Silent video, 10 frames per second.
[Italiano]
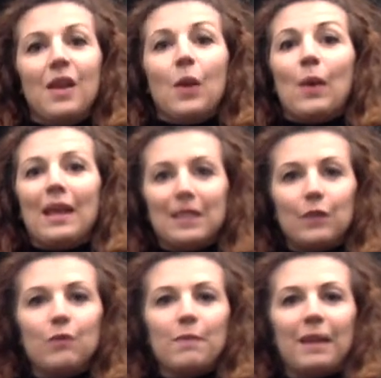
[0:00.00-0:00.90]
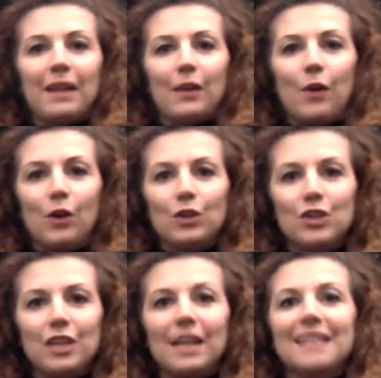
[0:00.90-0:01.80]
Quella di cui vi parlerò
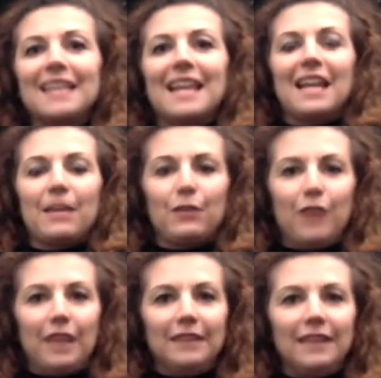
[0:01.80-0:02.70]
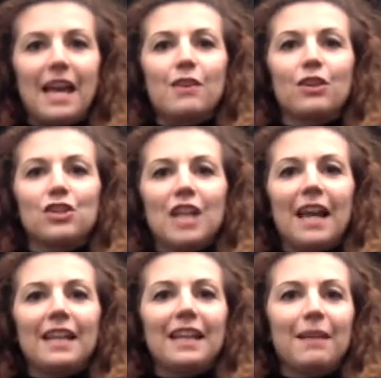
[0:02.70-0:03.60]
oggi, la zelere fiorente, è
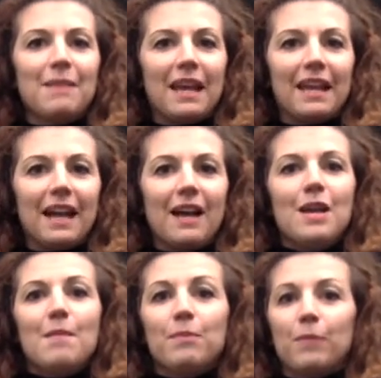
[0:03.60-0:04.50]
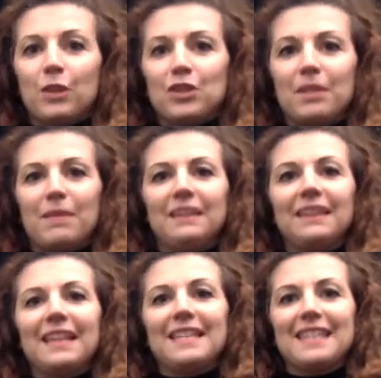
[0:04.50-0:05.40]
originaria dell'America, più
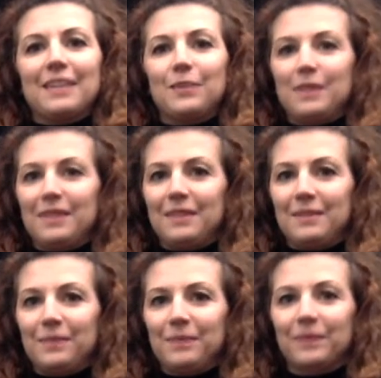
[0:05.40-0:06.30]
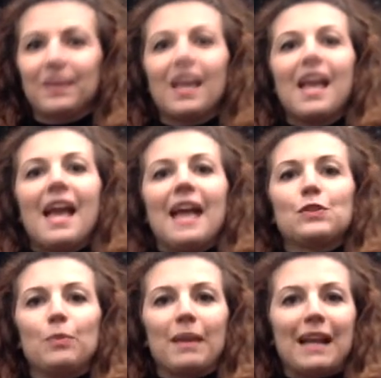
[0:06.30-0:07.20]
precisamente degli Stati Uniti. È
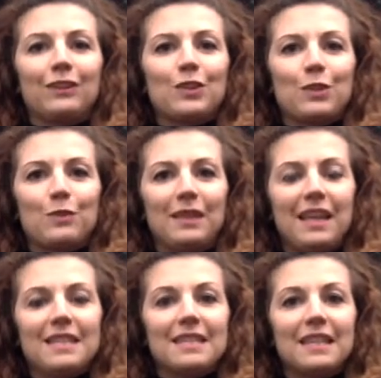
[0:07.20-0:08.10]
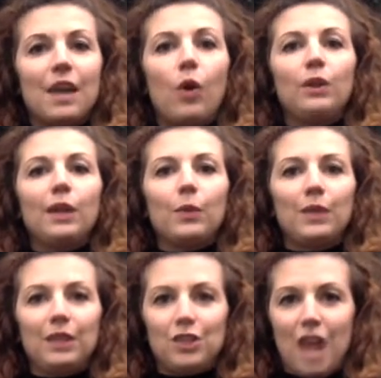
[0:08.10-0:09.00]
sul mercato statunitense da oltre
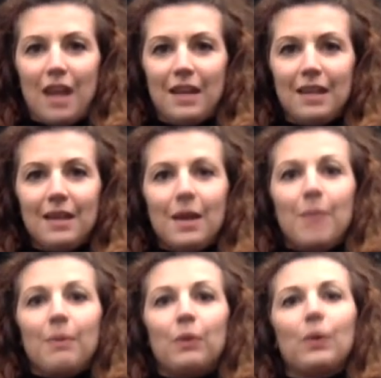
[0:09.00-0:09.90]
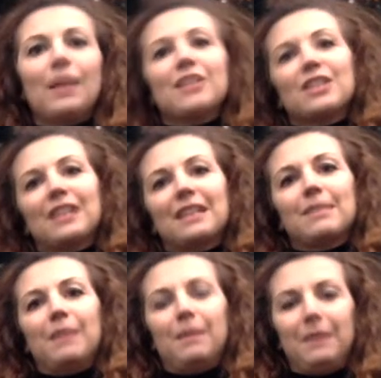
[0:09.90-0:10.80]
15 anni, per cui ne è già stata
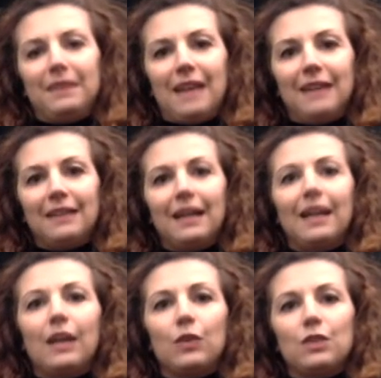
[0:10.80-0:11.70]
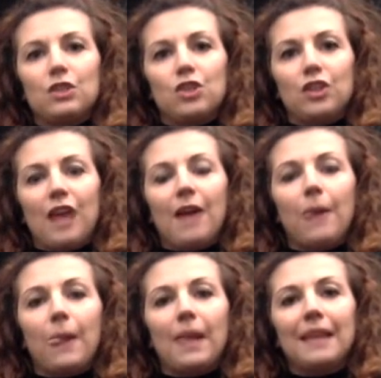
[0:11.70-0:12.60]
sperimentata la rusticità
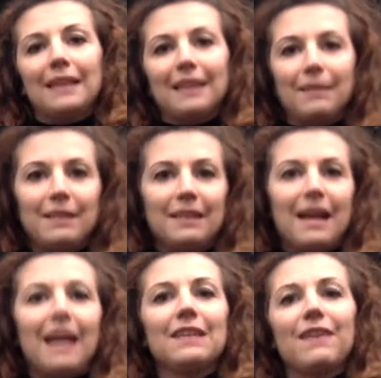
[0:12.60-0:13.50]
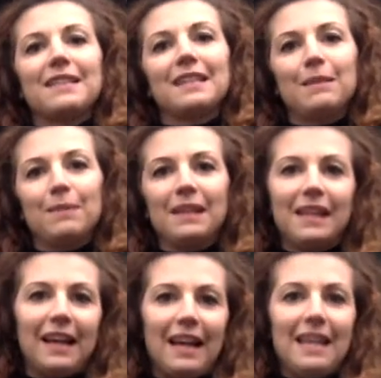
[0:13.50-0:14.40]
e l'adattabilità a diversi tipi di
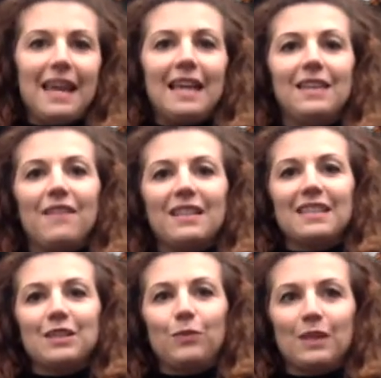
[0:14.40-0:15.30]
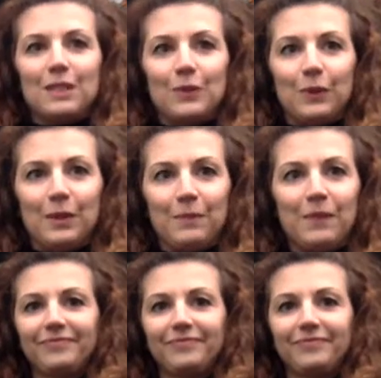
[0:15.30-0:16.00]
terreni e in diverse situazioni.